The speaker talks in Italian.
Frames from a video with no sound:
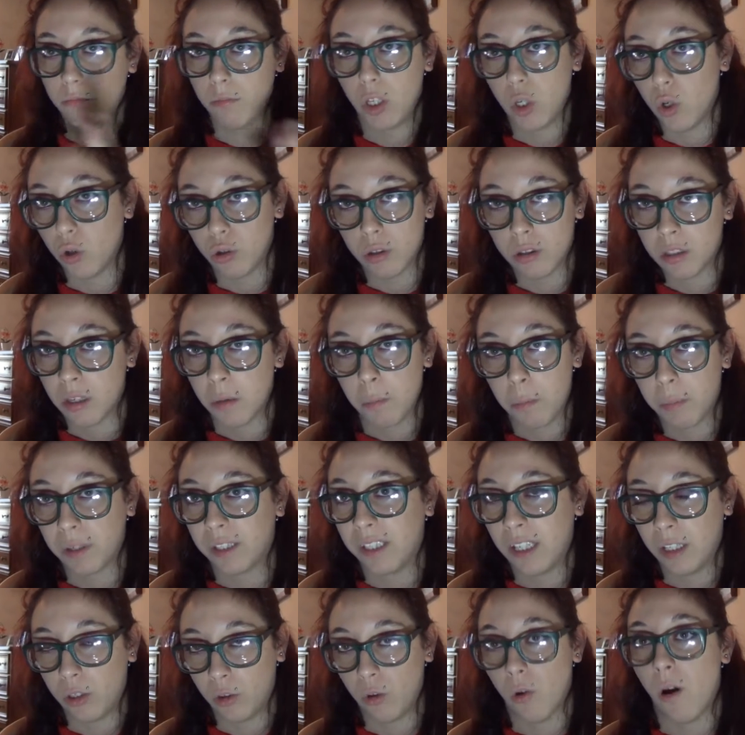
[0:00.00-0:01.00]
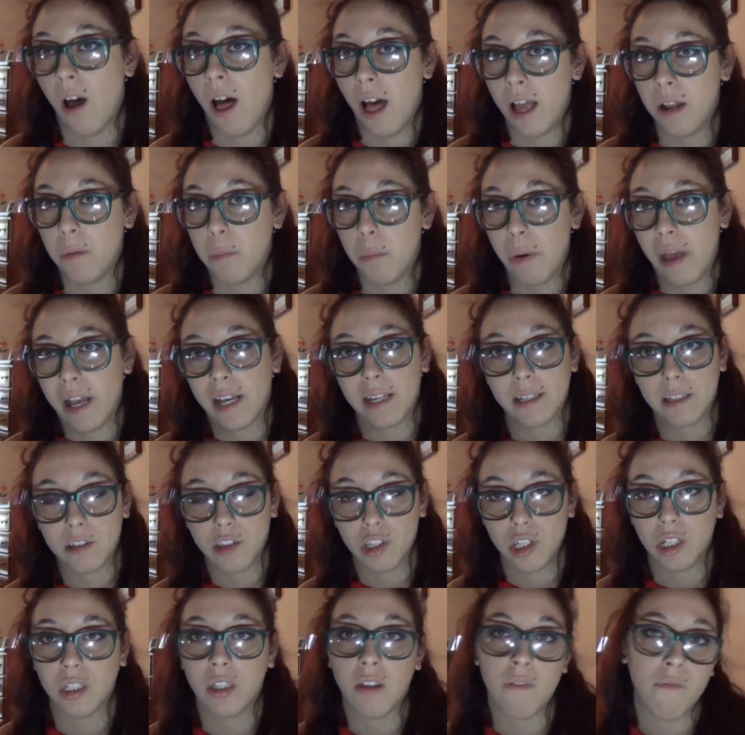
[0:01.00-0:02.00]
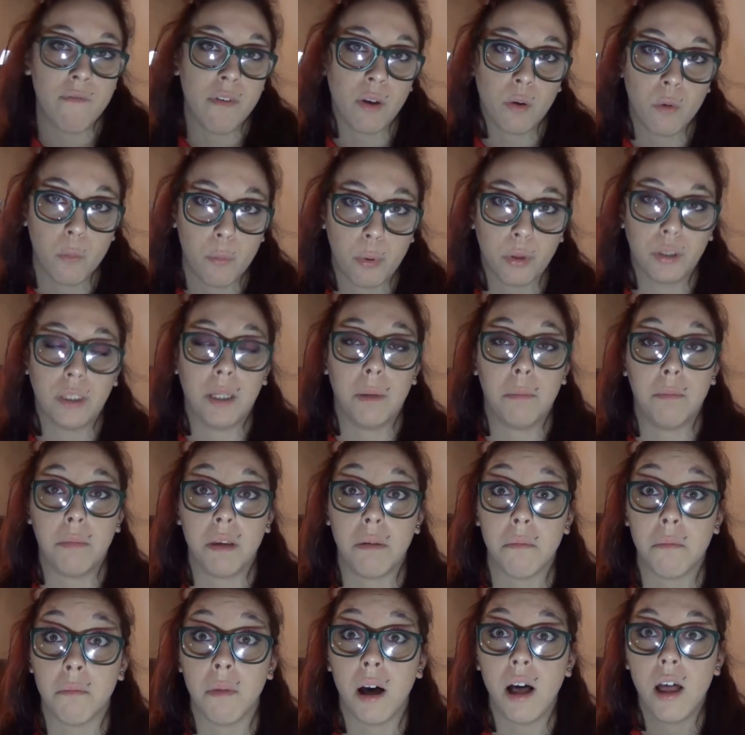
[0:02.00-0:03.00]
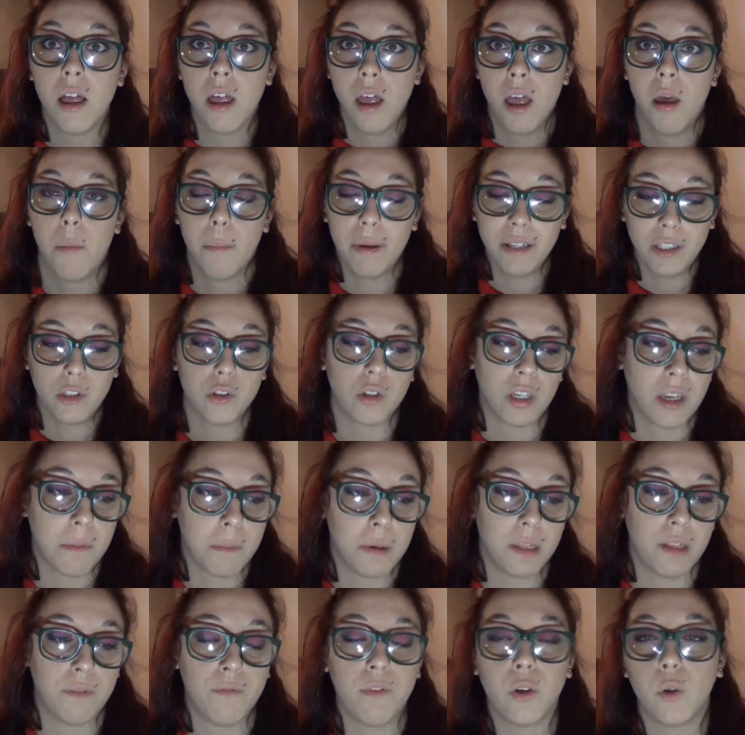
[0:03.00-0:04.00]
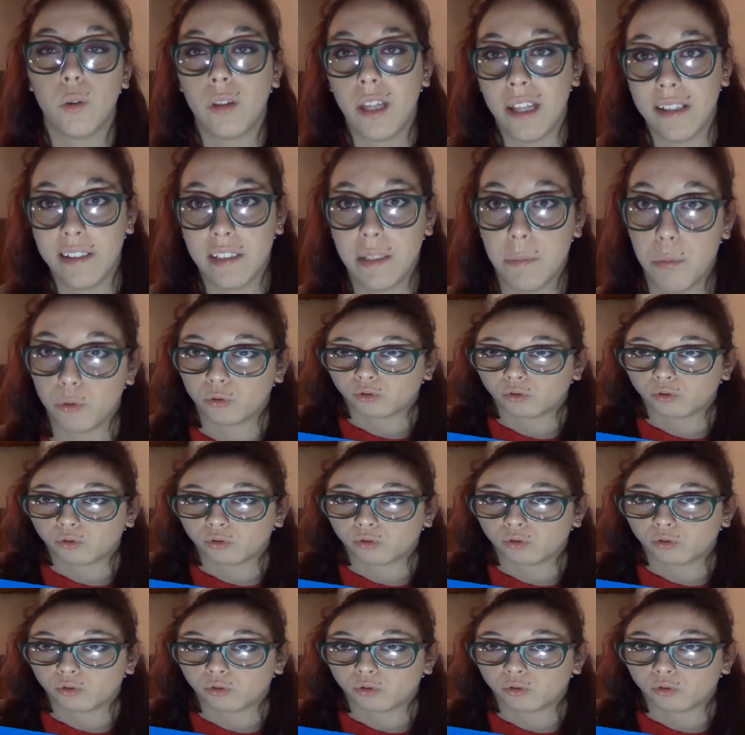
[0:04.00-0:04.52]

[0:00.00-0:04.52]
io l'ho sempre detto, ha ah, il packaging davvero un po' da bimba penso che abbia davvero tanti